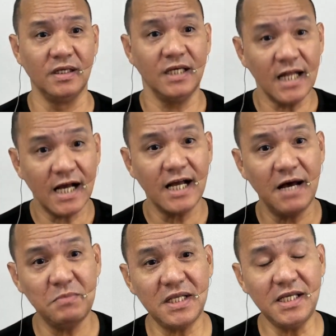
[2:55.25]

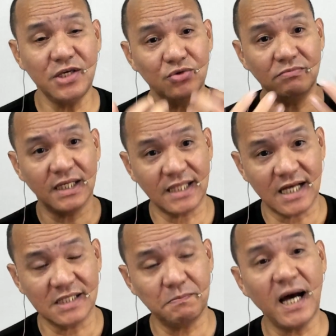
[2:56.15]
Ginagamit niya yung
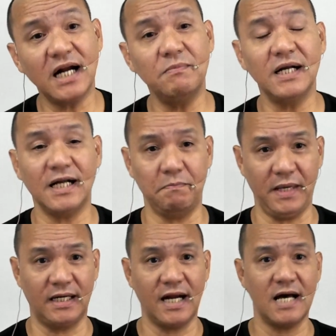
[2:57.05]
batas para
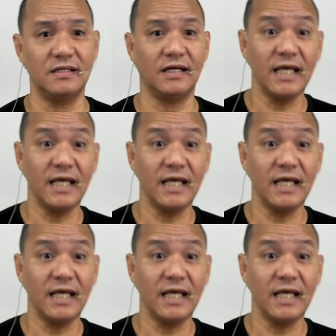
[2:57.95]
magkapera.